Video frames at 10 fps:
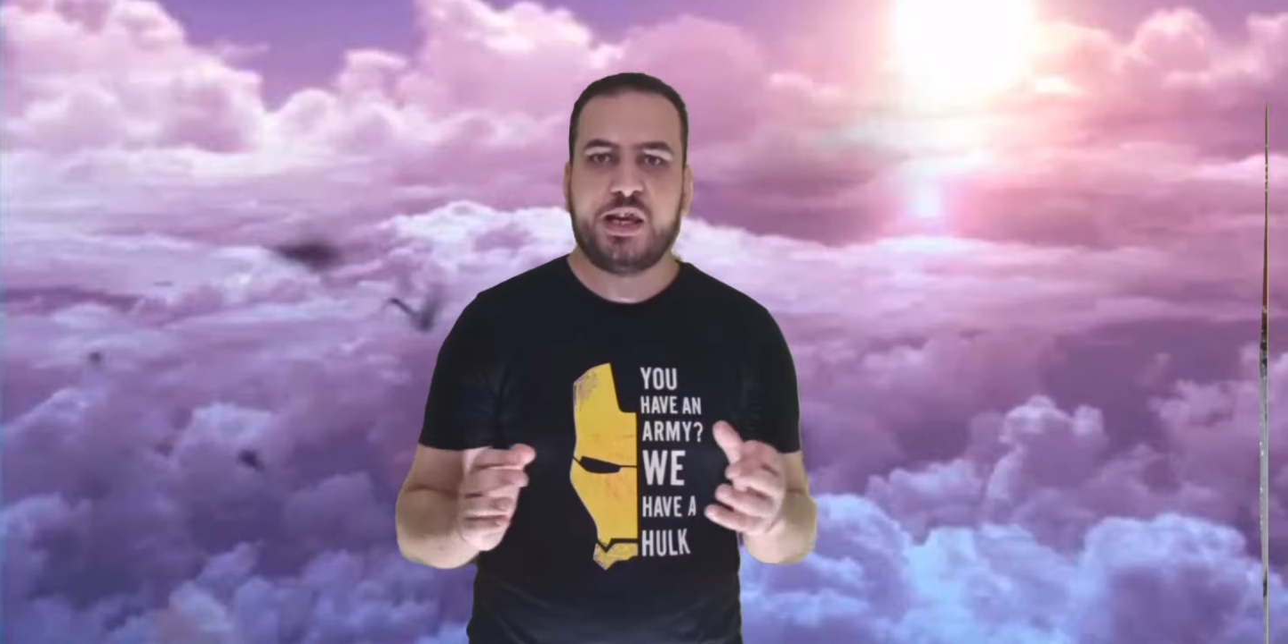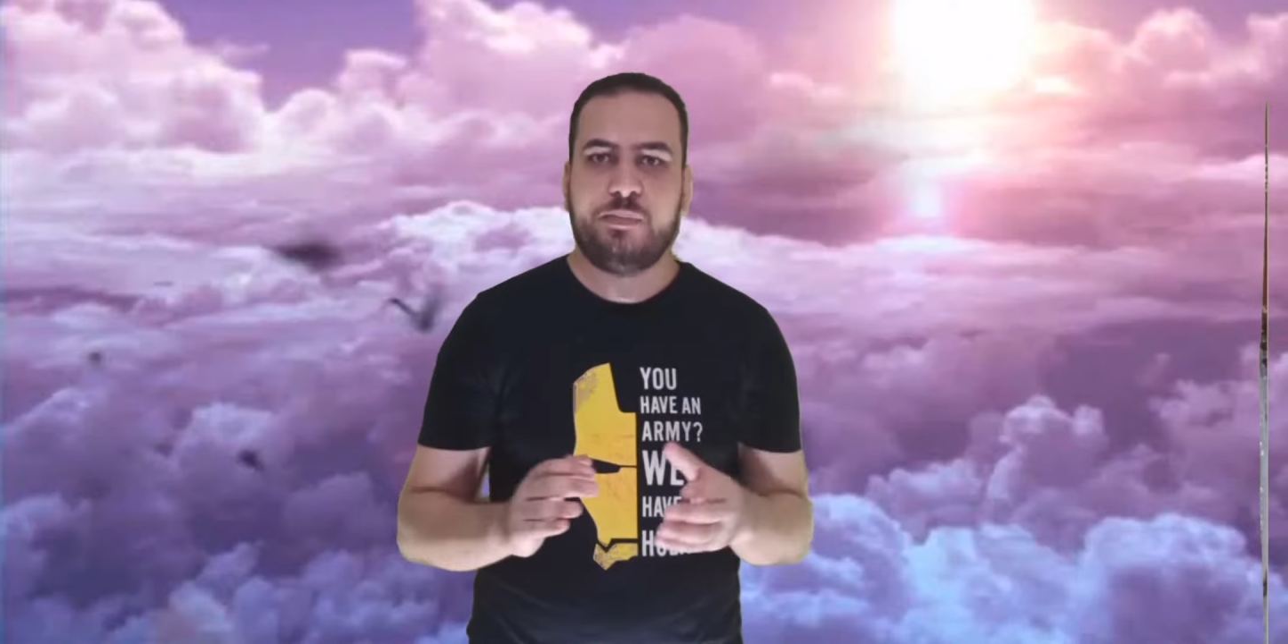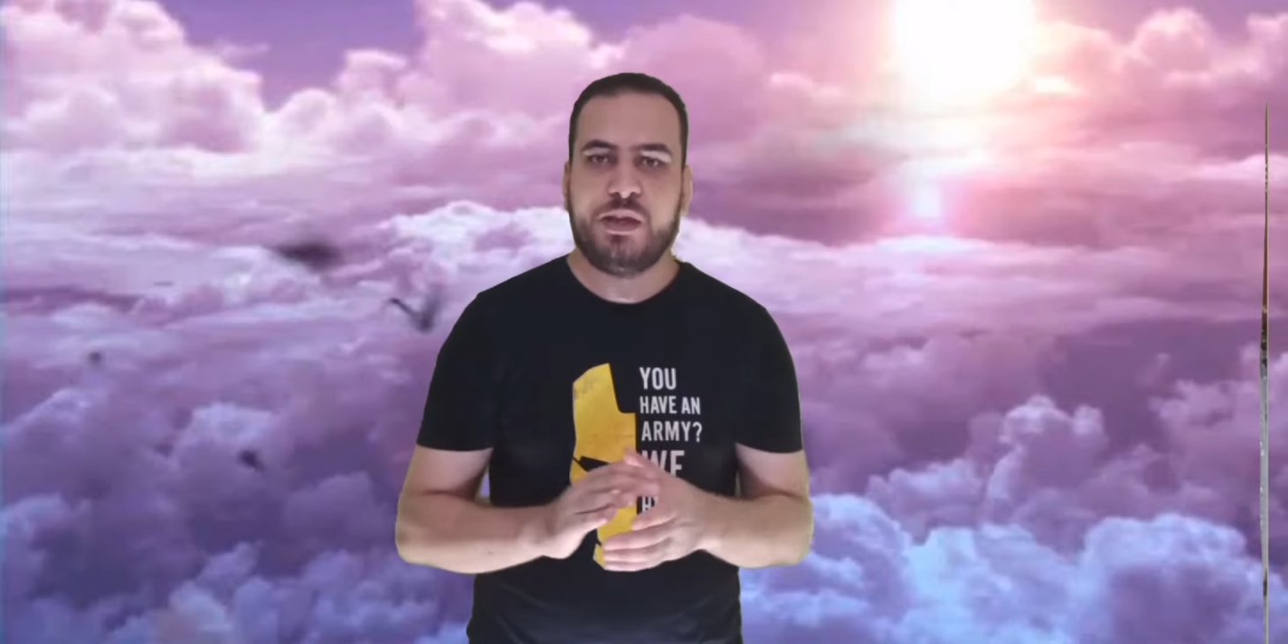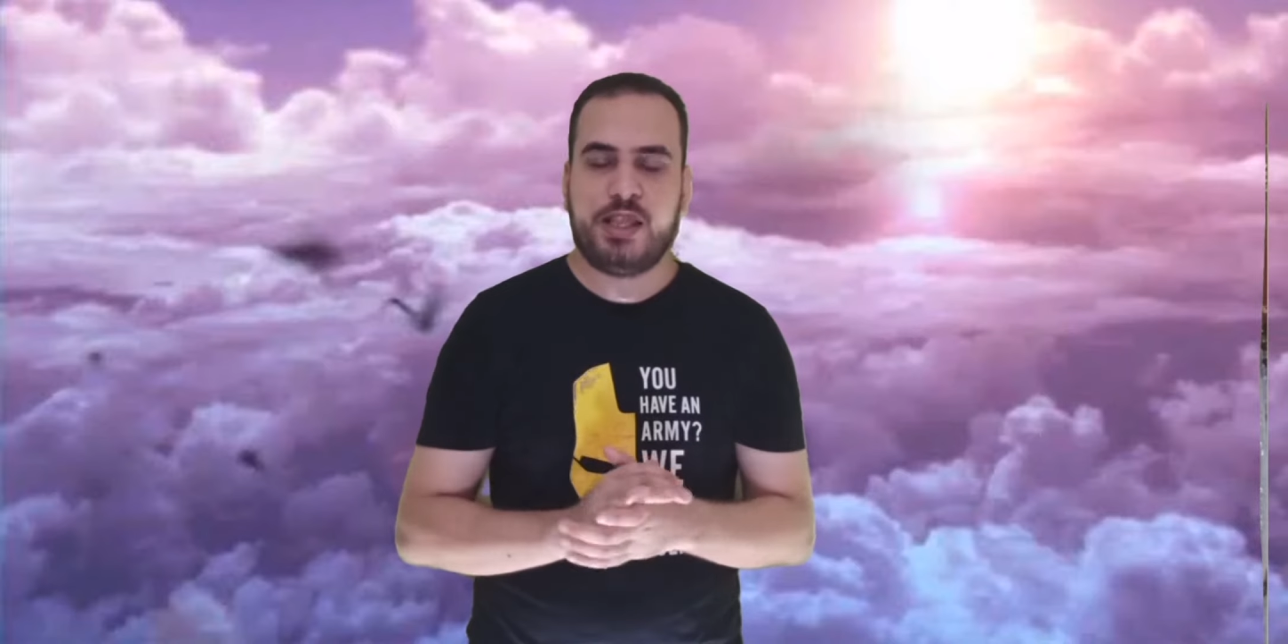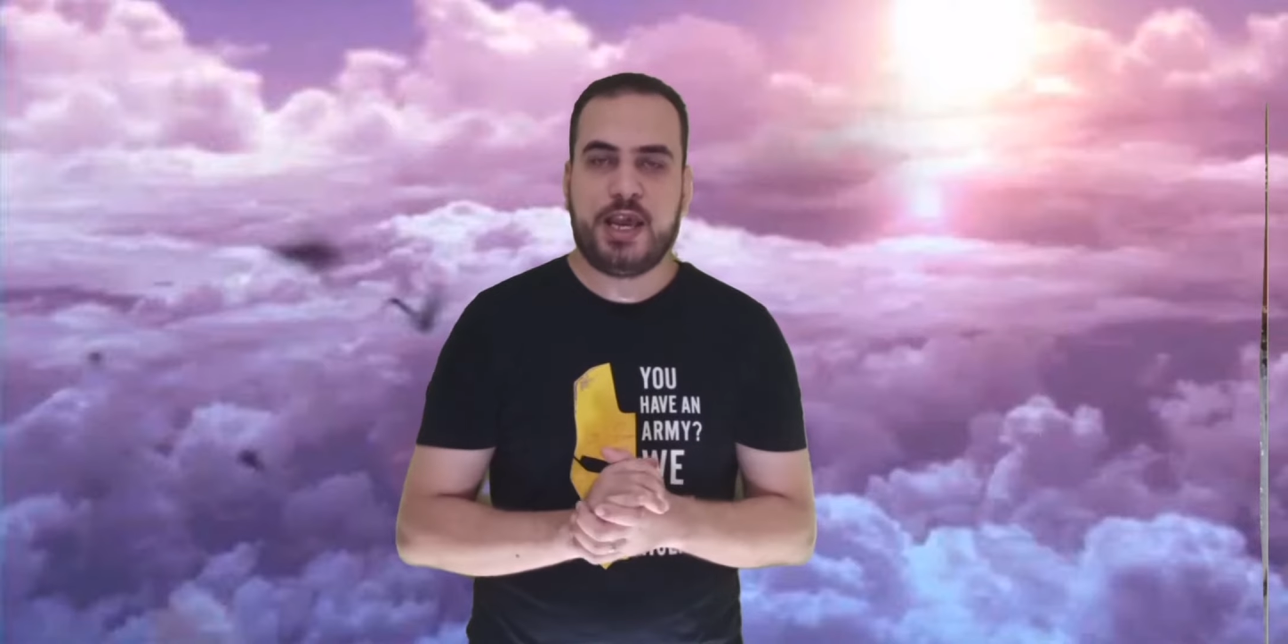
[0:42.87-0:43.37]
اللي
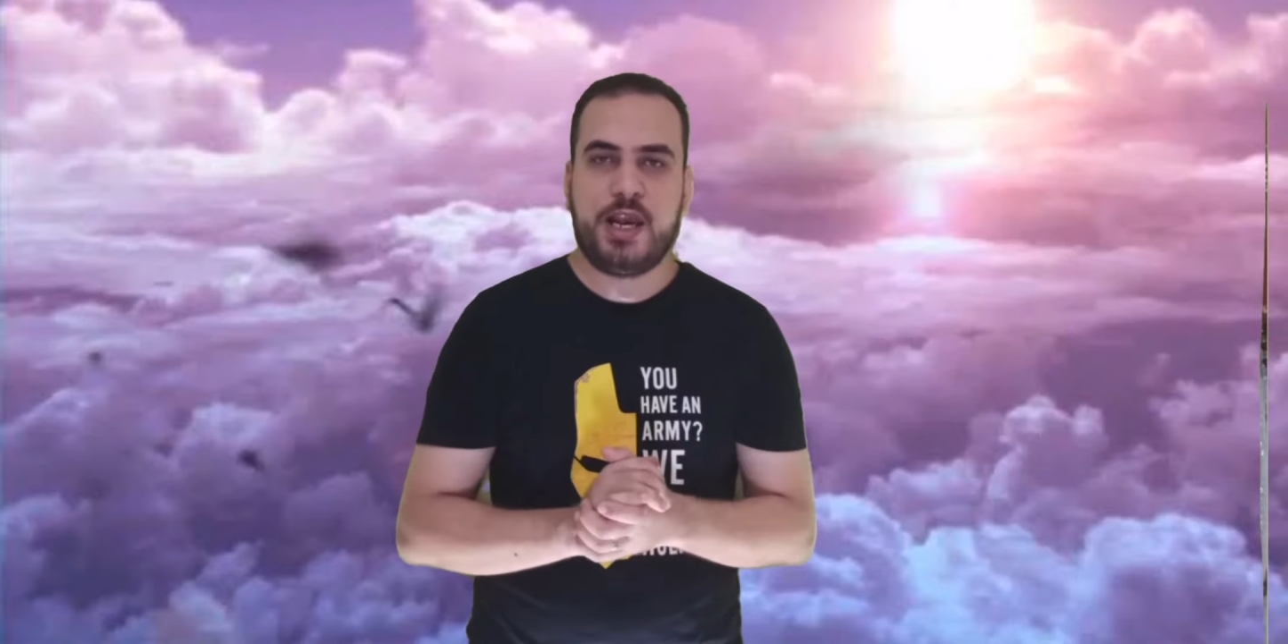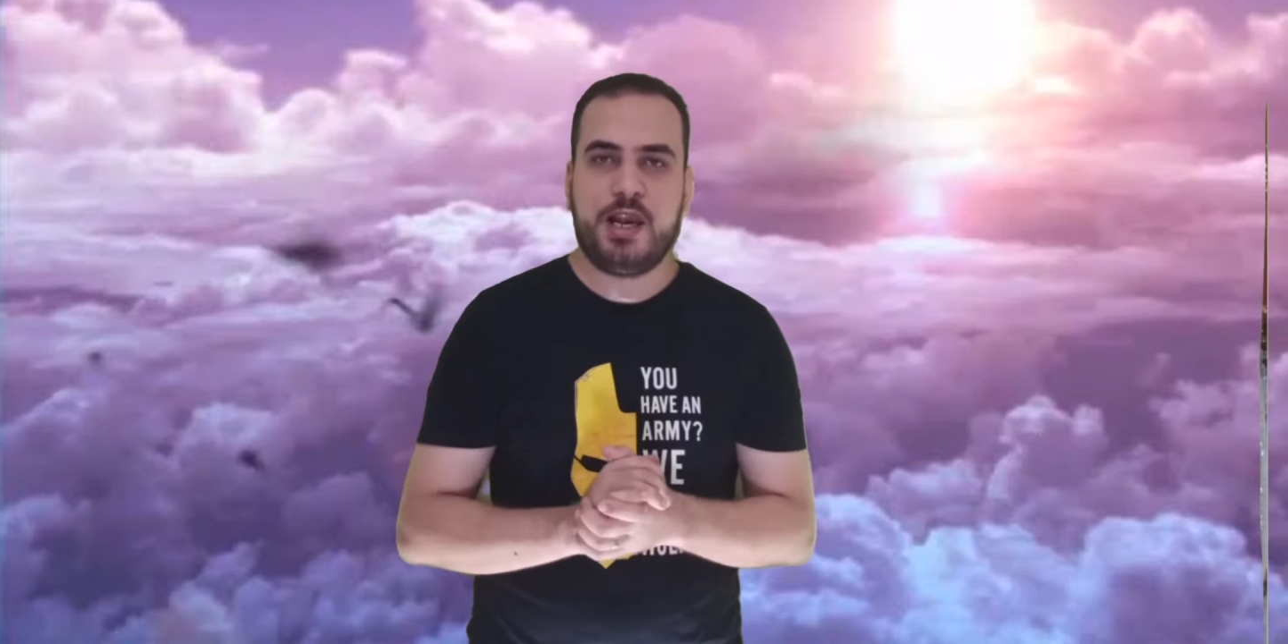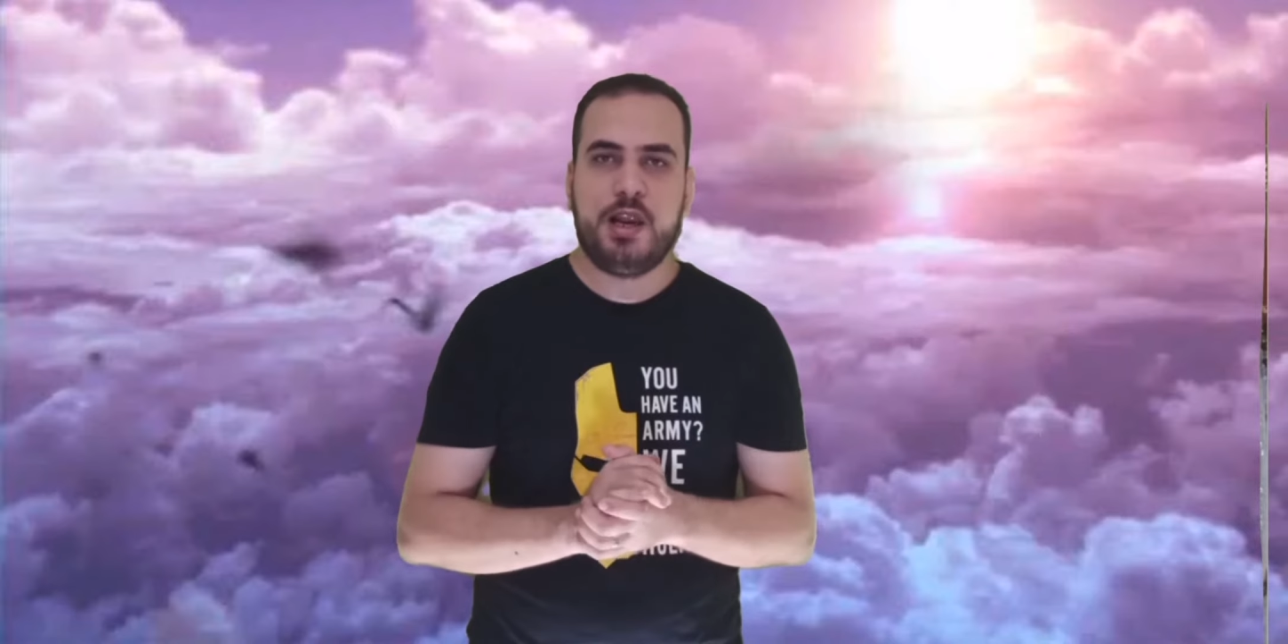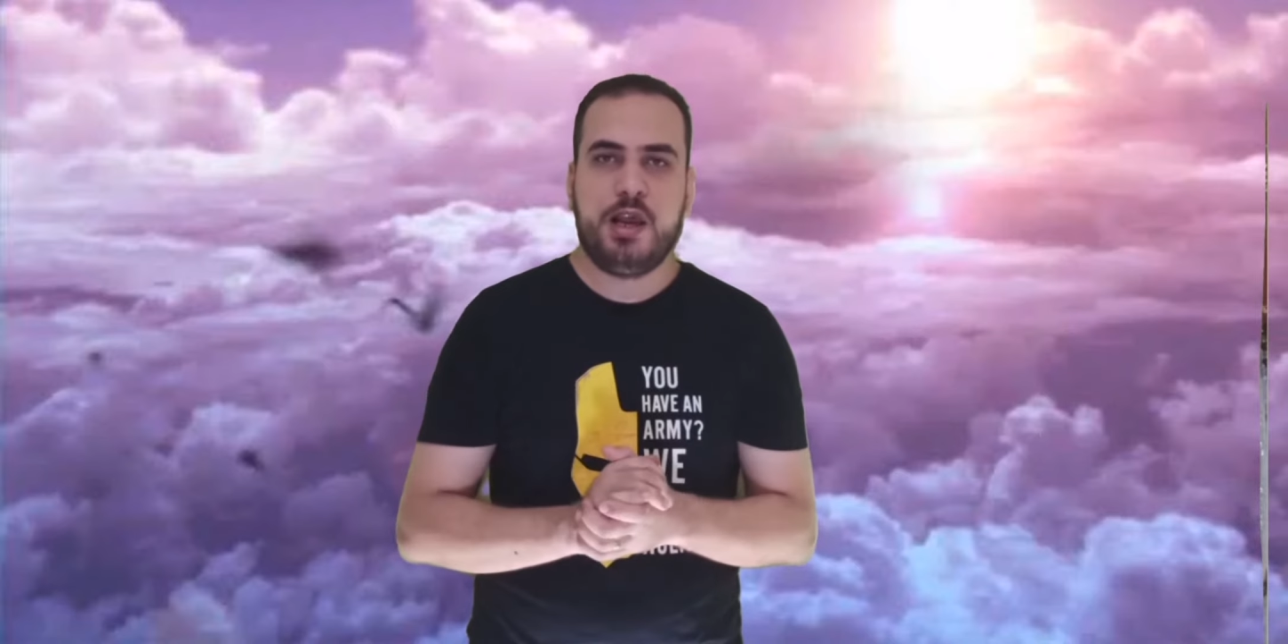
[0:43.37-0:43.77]
بتتقال